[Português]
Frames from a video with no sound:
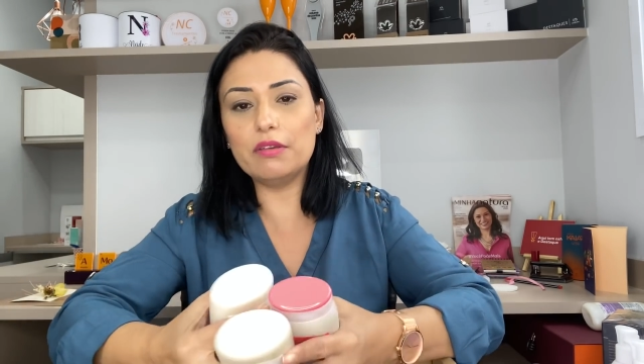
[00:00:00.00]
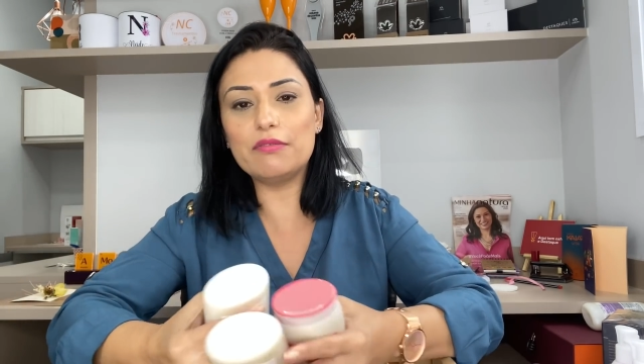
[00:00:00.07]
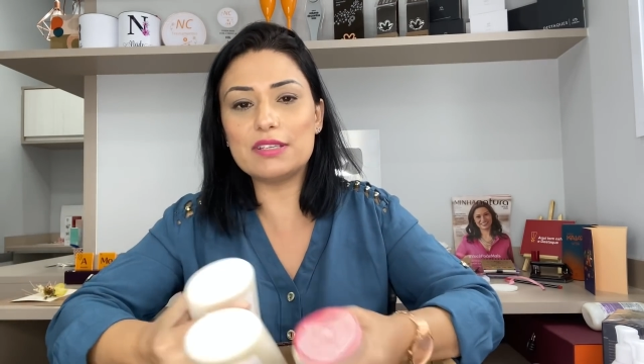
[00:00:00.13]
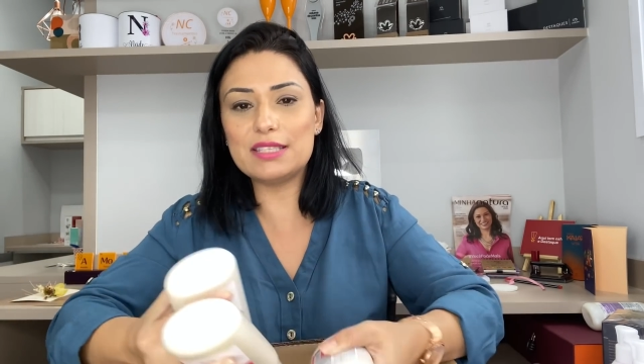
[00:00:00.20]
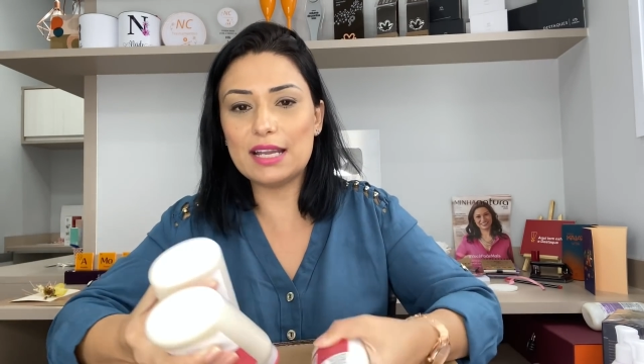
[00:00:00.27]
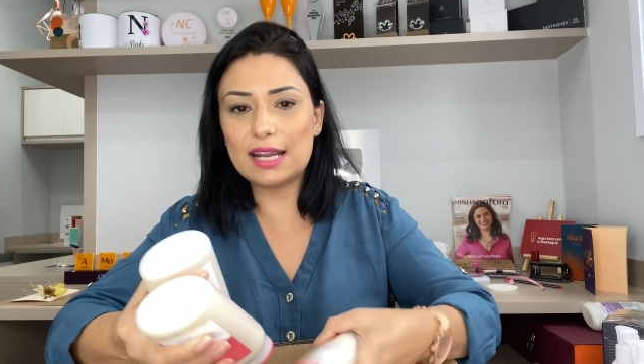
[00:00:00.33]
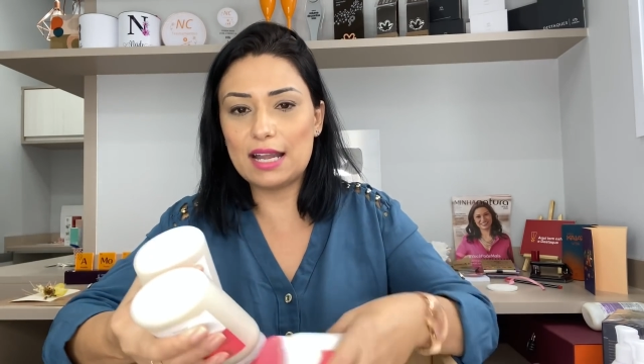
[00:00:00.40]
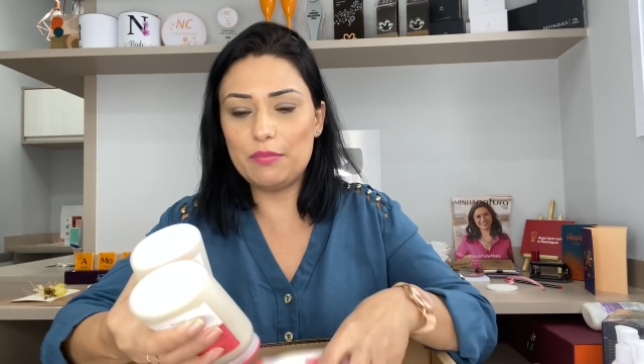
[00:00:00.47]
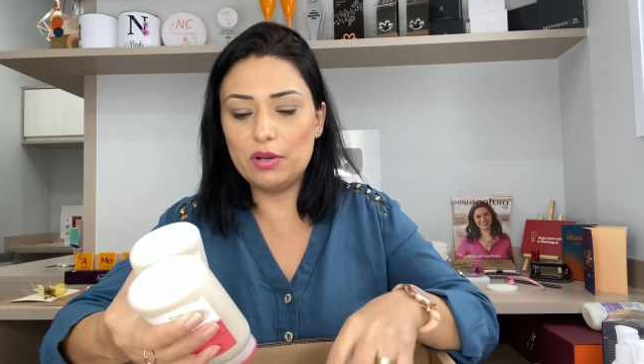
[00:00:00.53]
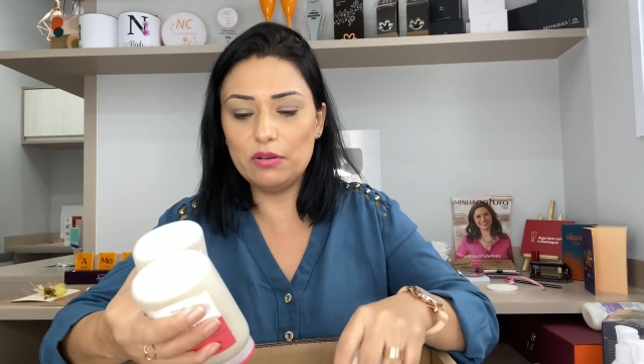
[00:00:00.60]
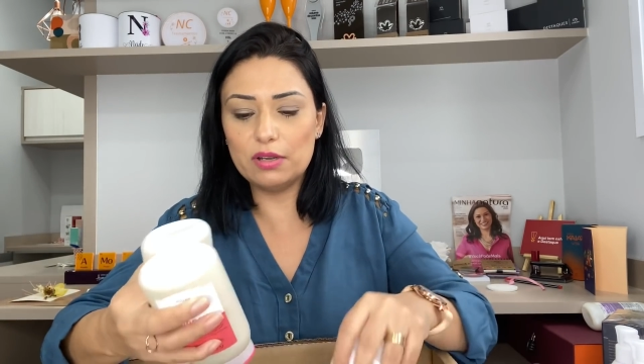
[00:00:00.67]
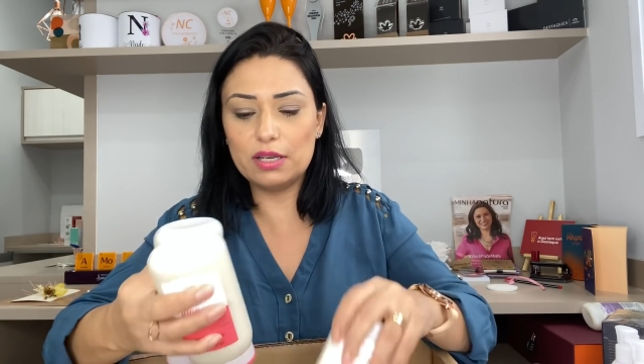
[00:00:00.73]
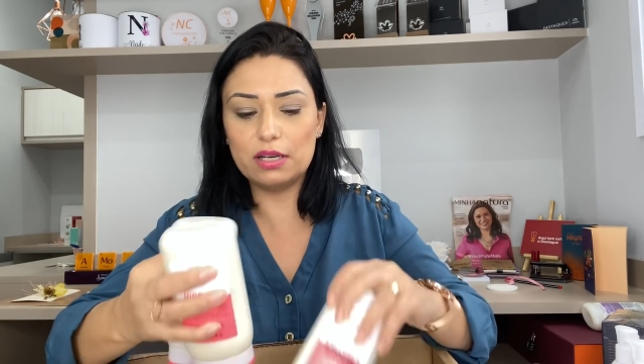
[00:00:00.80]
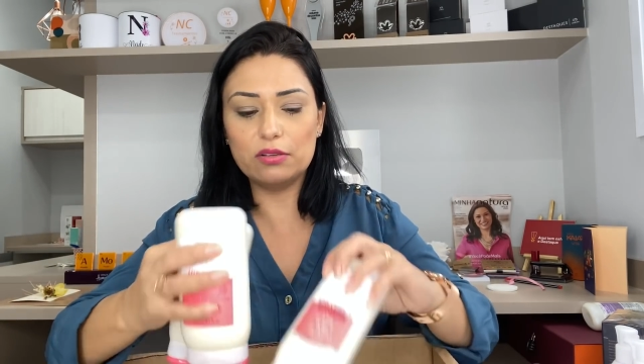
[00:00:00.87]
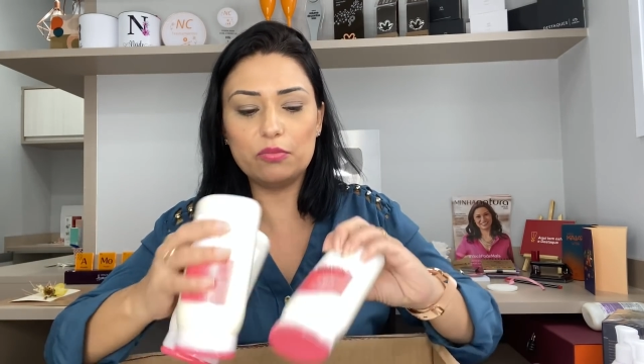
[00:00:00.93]
e você acaba
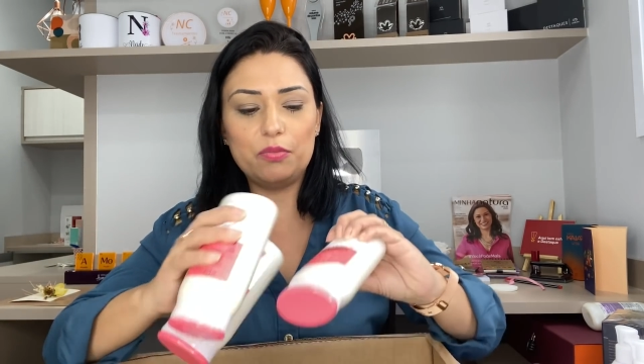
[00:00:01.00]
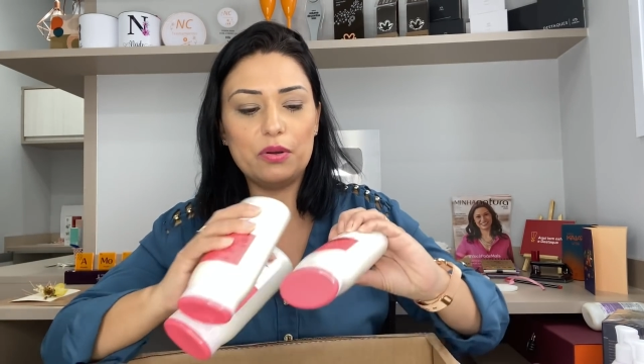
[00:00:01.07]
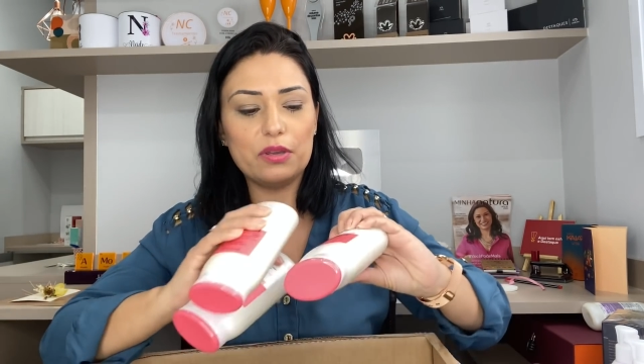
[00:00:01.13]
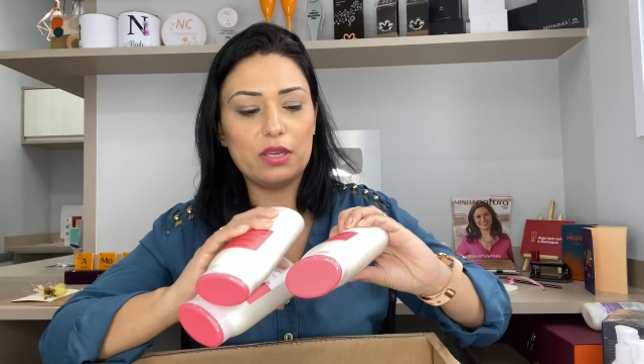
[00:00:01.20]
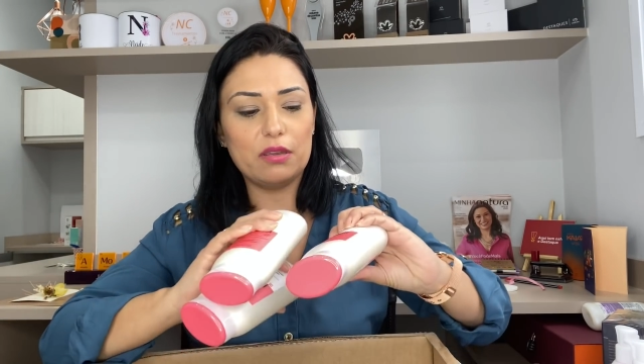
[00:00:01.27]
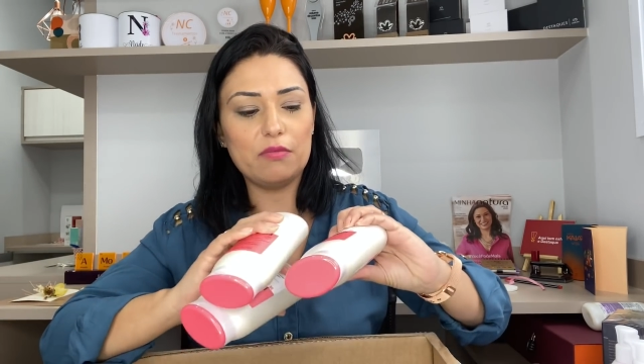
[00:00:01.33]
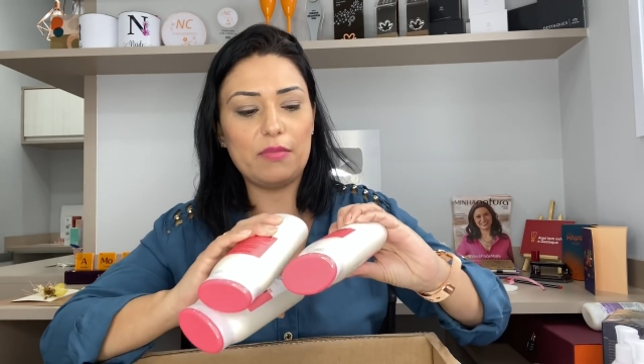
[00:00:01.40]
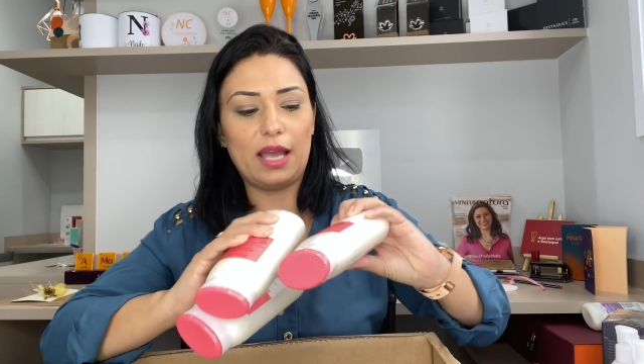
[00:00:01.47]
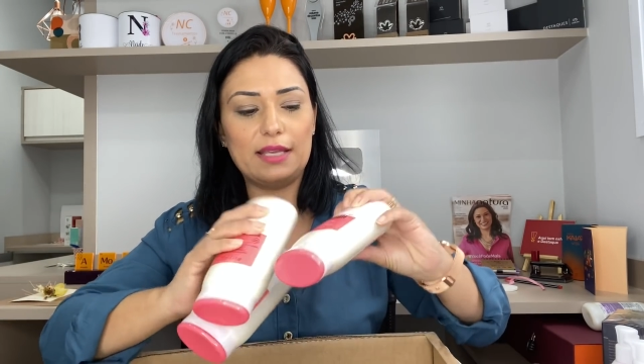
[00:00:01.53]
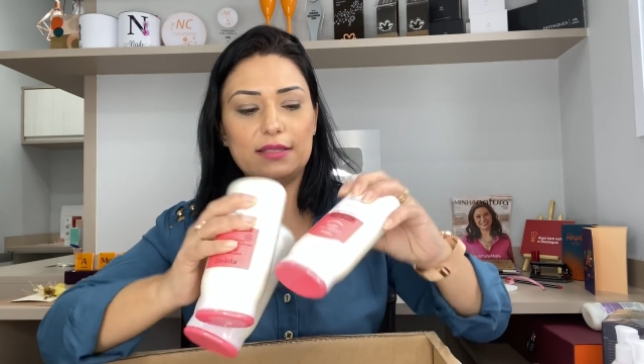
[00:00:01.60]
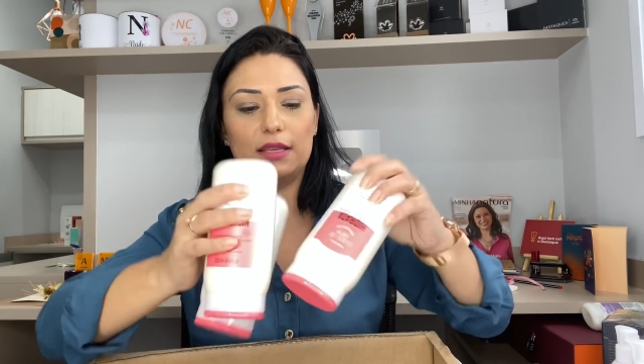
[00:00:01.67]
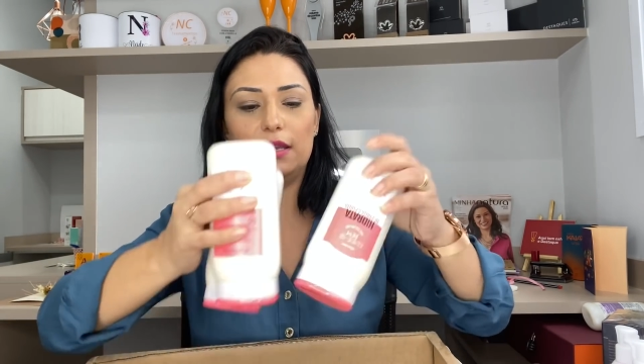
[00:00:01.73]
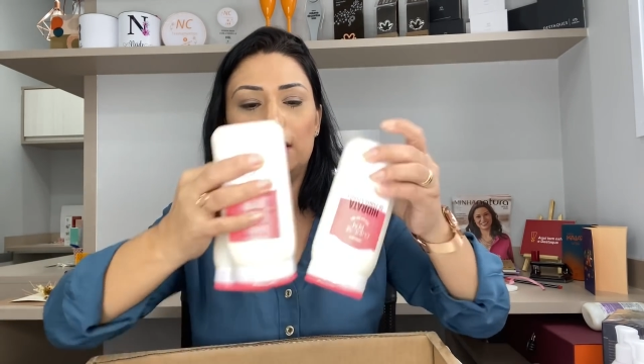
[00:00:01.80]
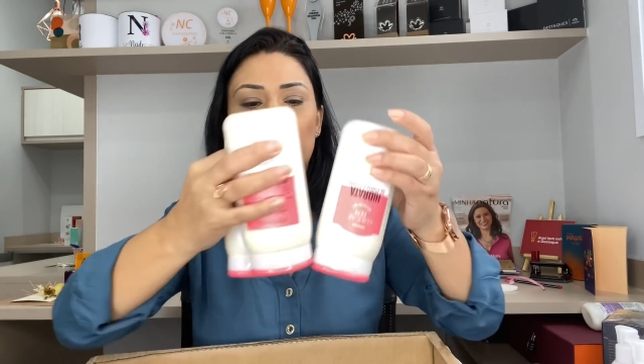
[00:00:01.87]
lucrando um pouquinho mais.